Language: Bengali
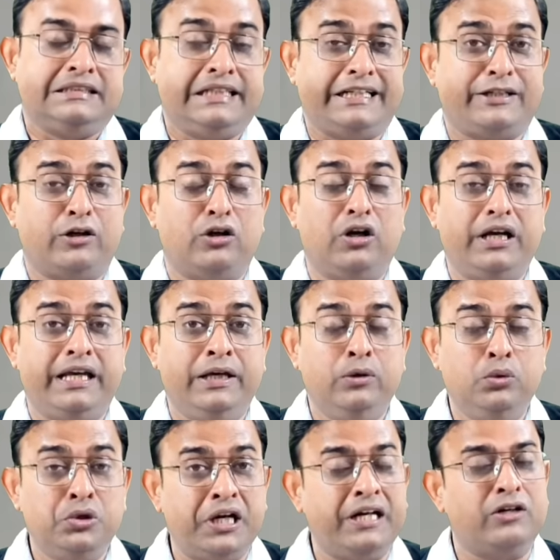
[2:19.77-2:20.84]
সেটি হলো
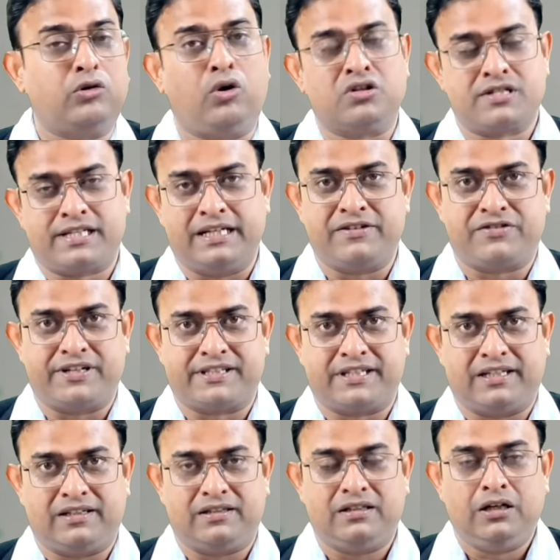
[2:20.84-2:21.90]
ইউরিন
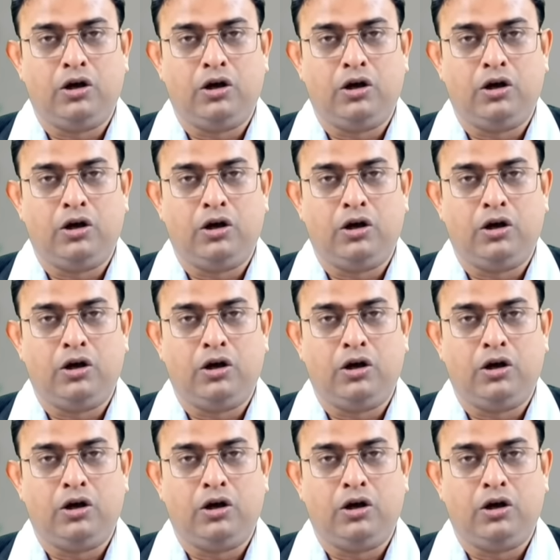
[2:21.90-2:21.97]
কনসেন্ট্রেশন